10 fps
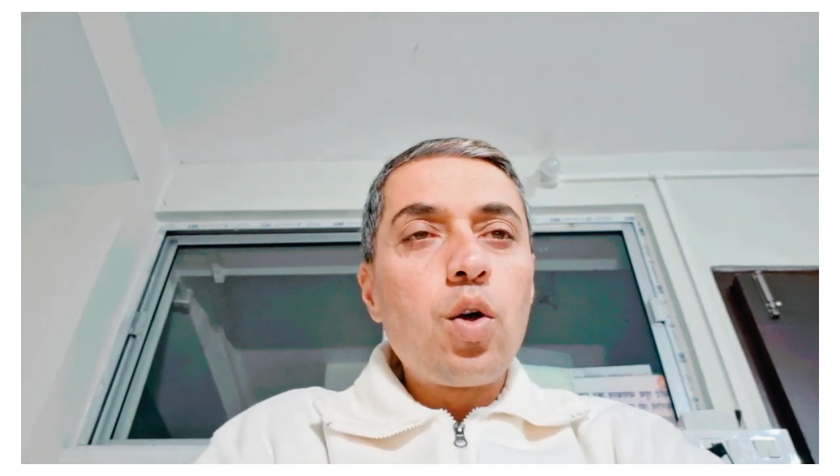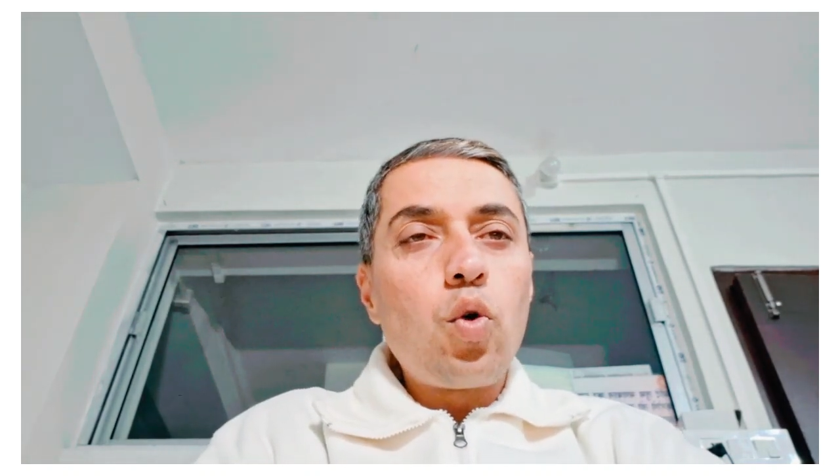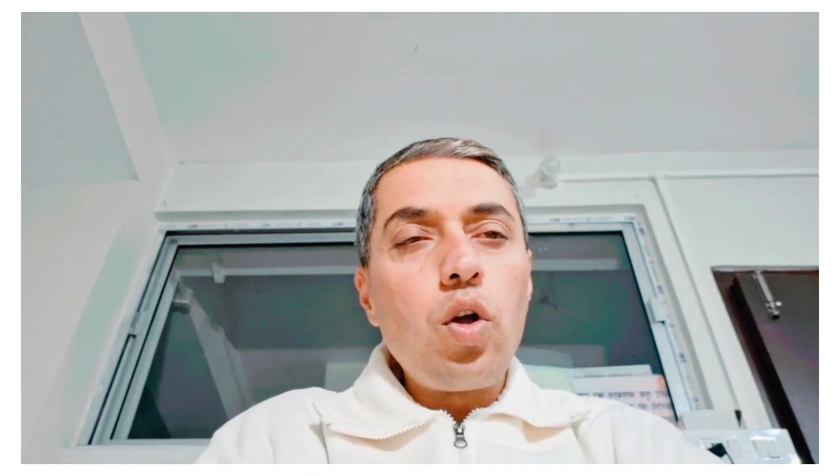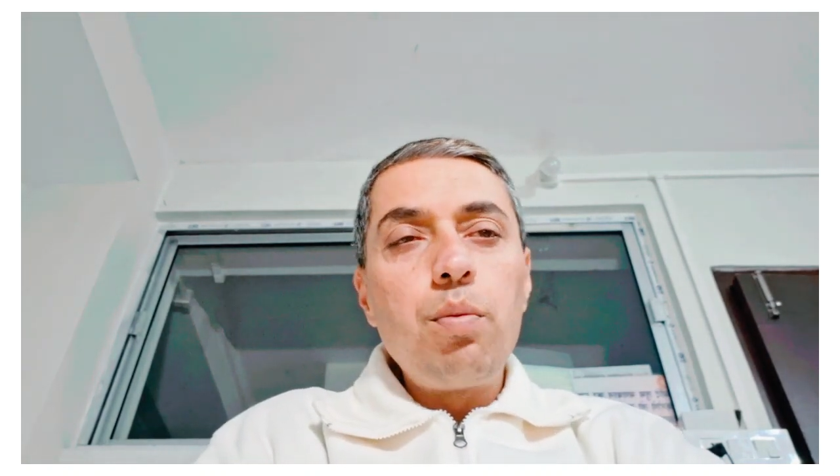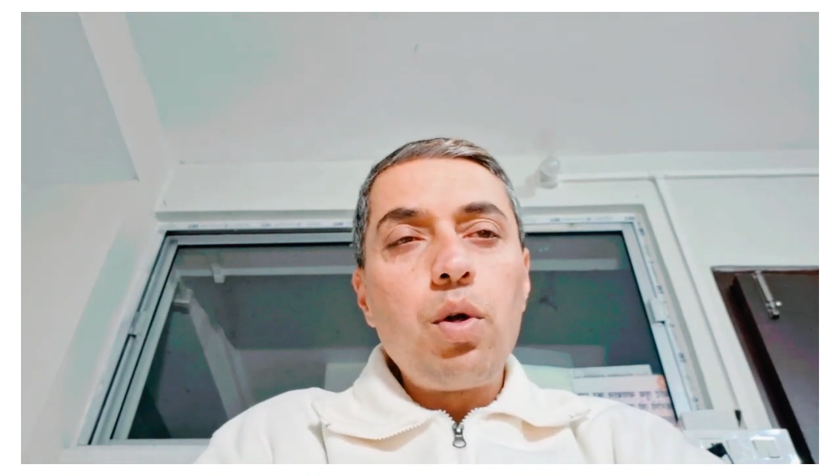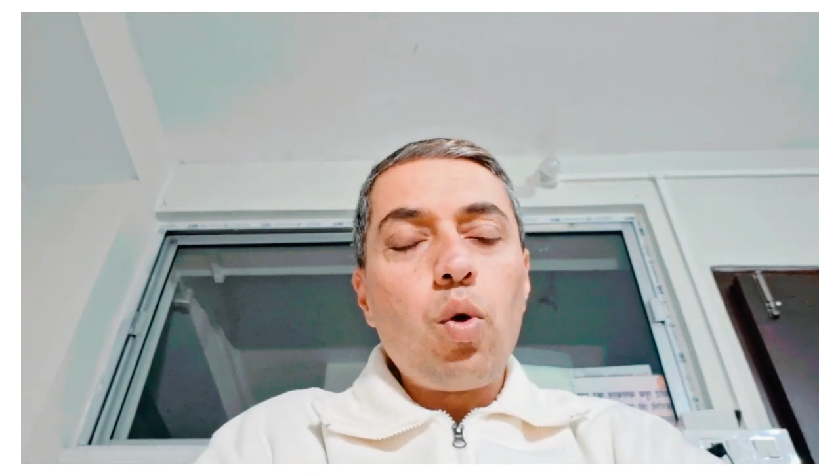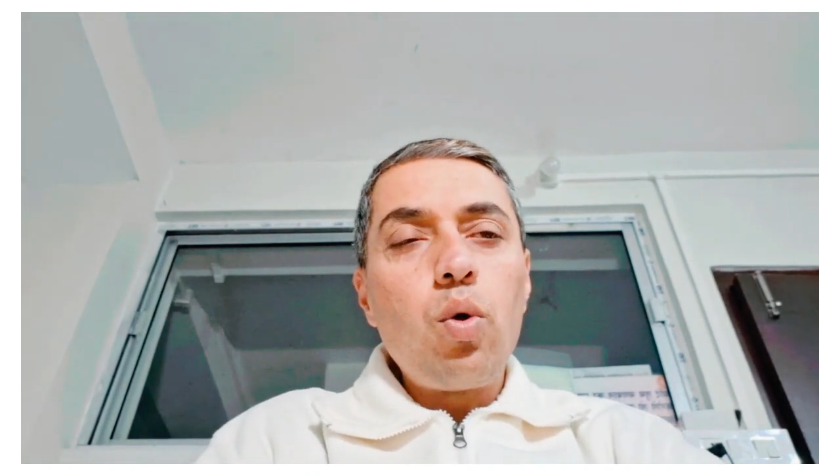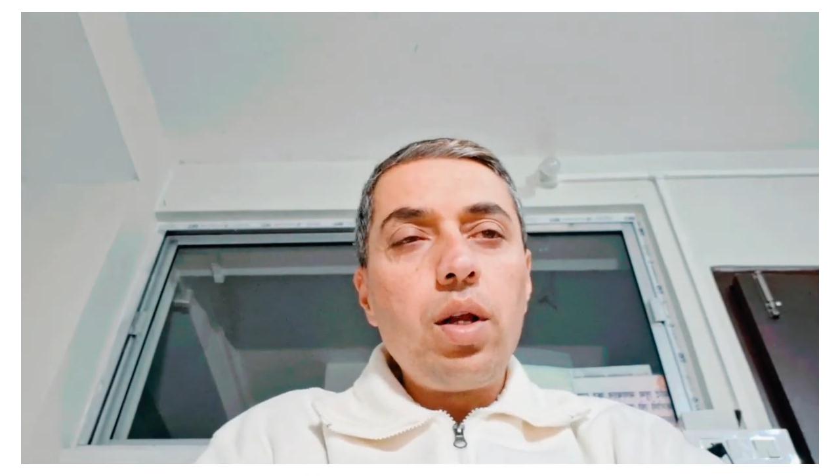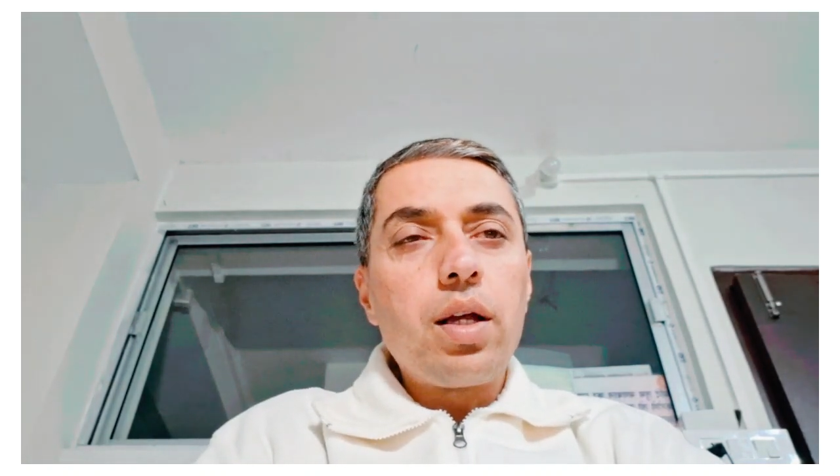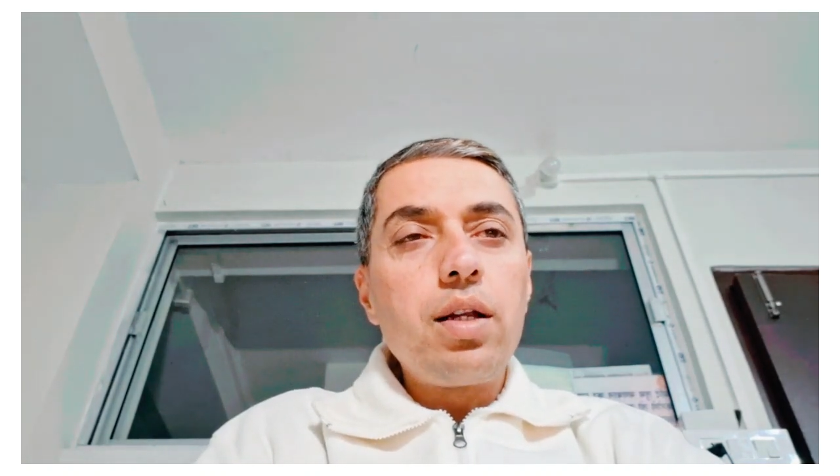कोई भी हो
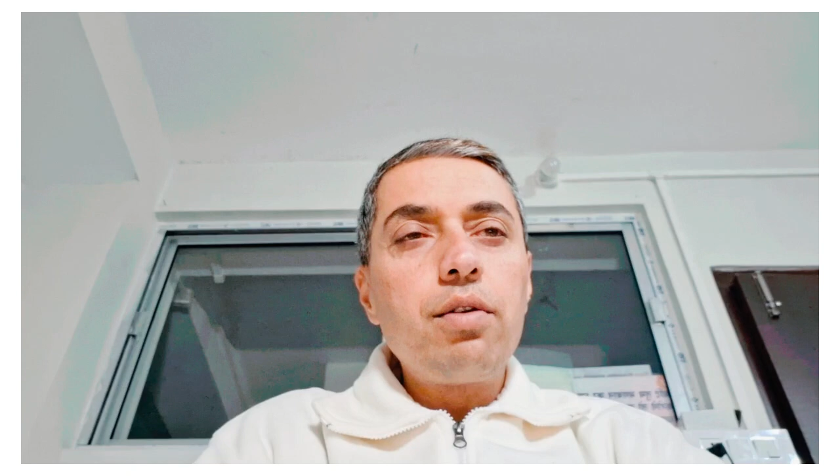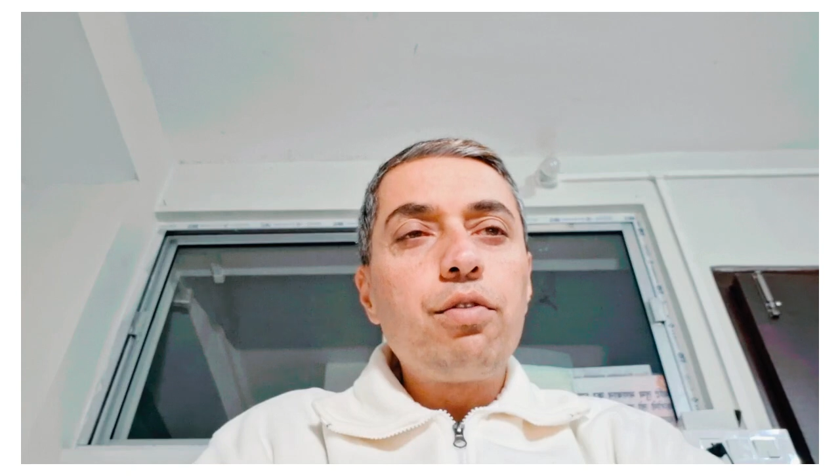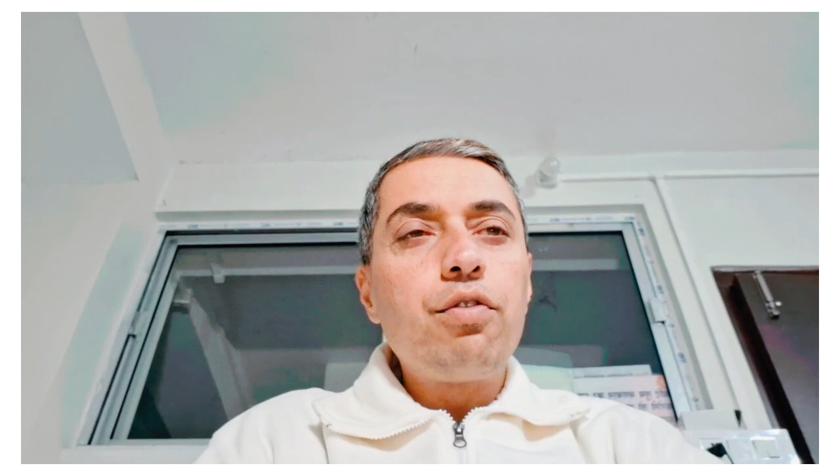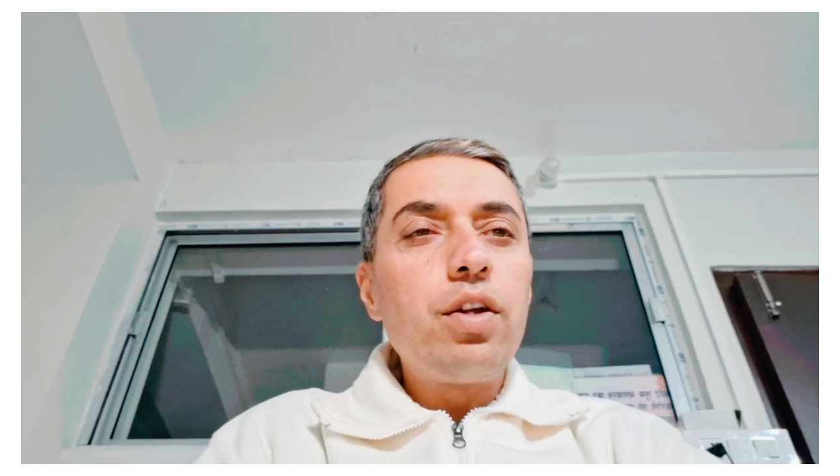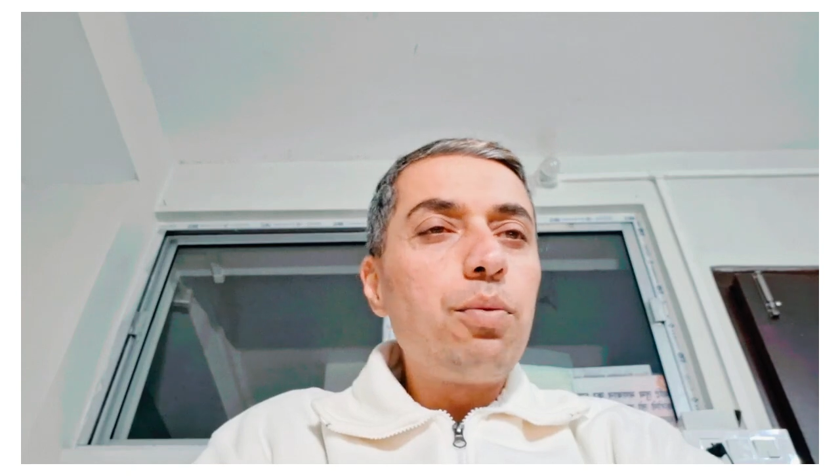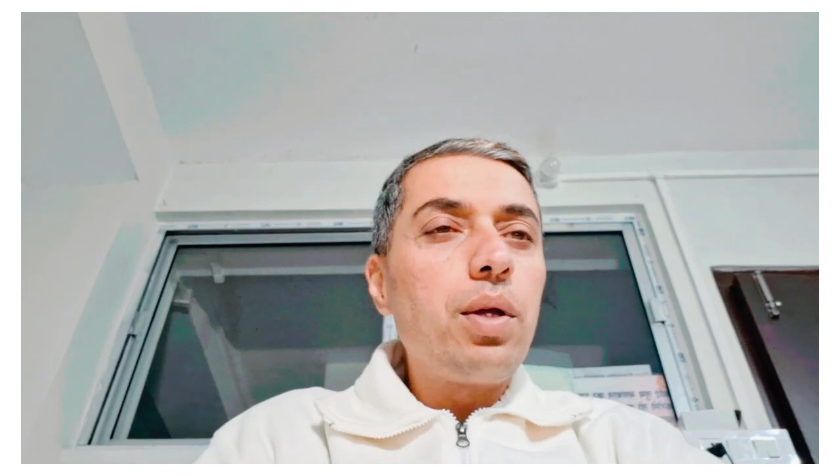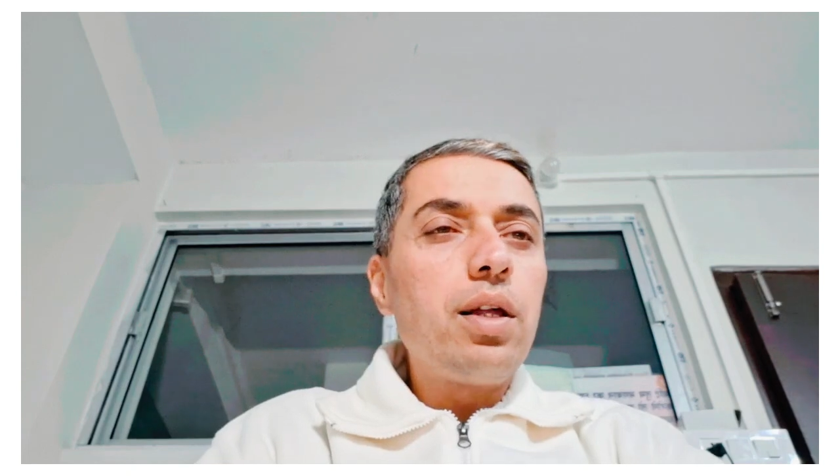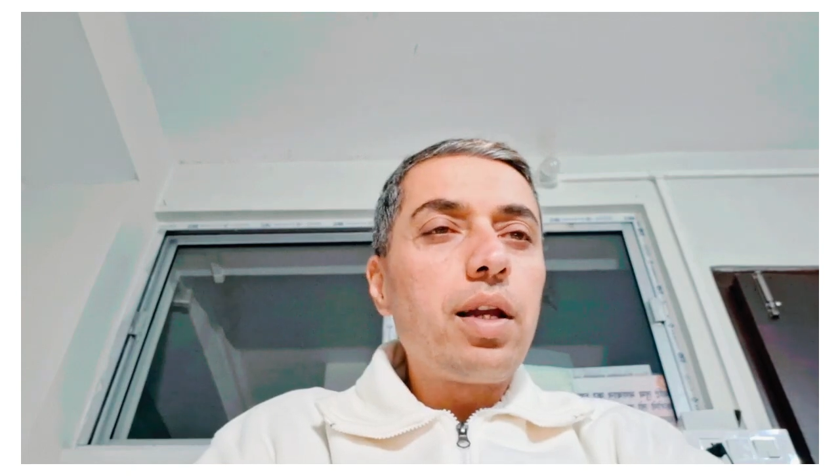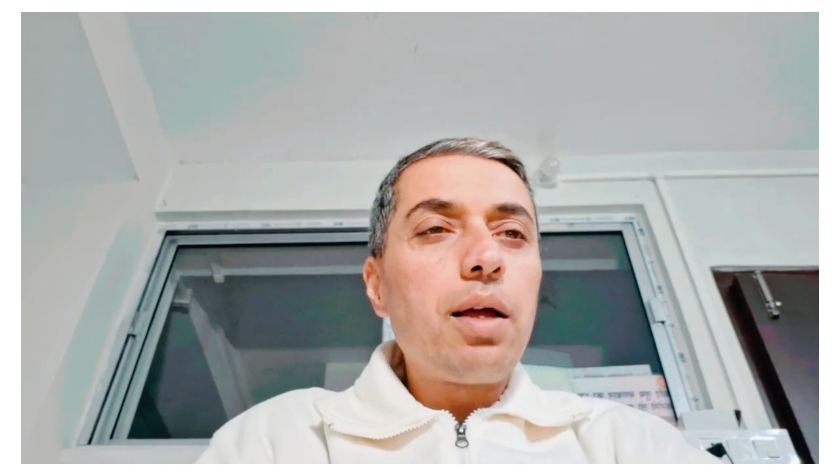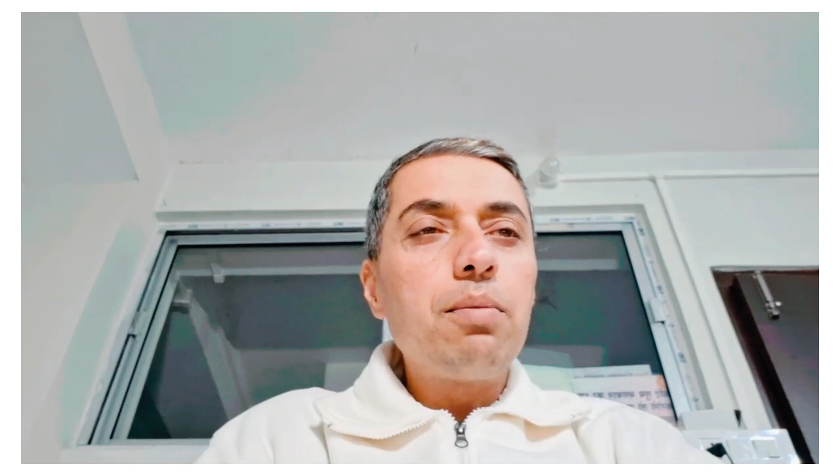लेकिन फिर
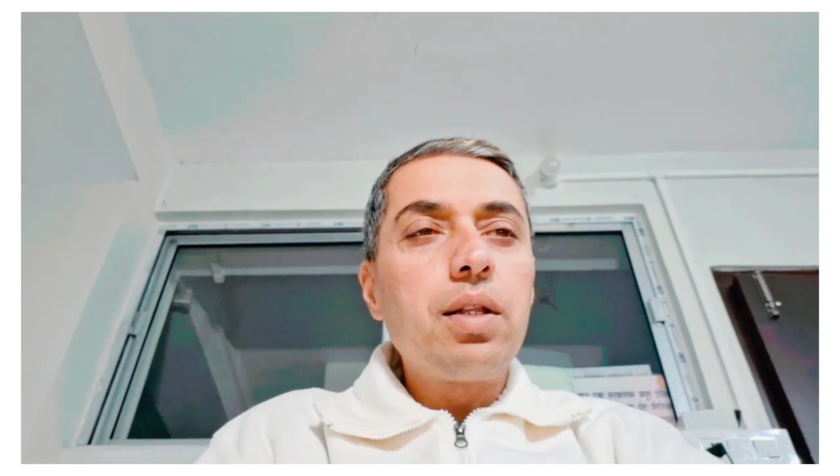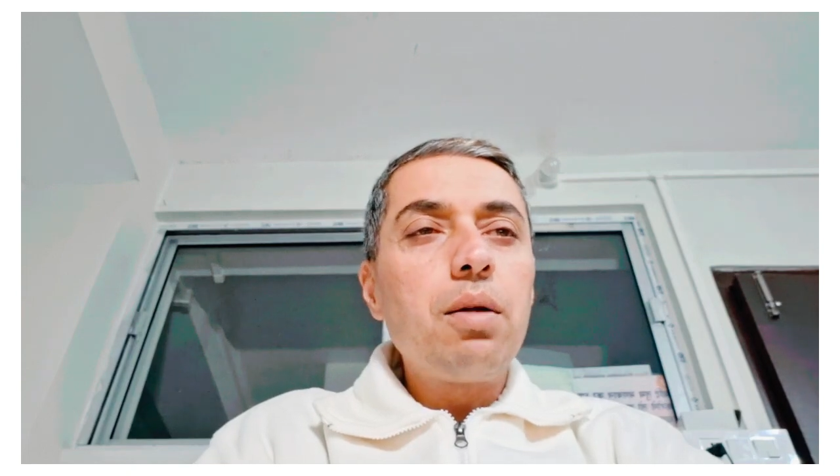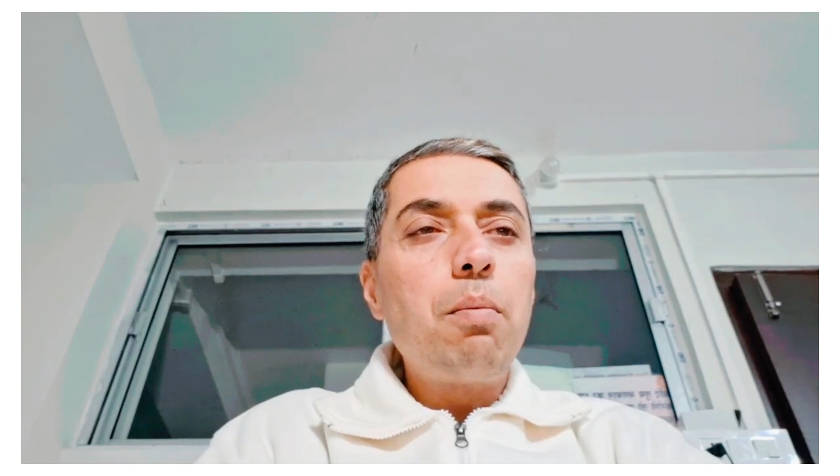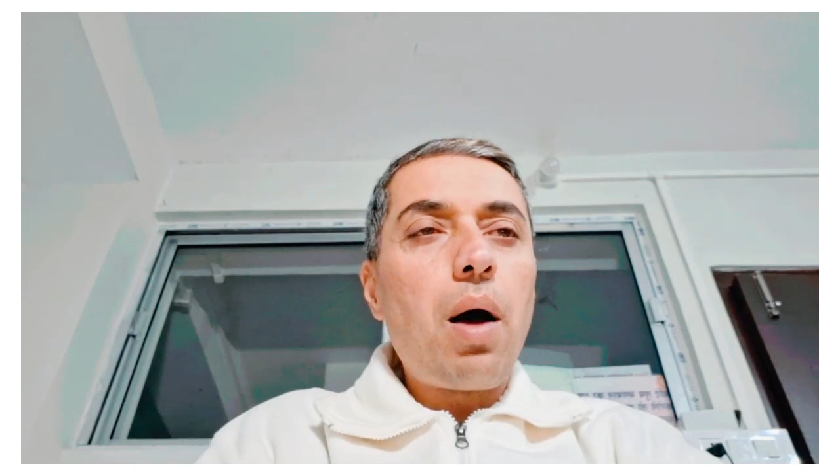भी रहम दिल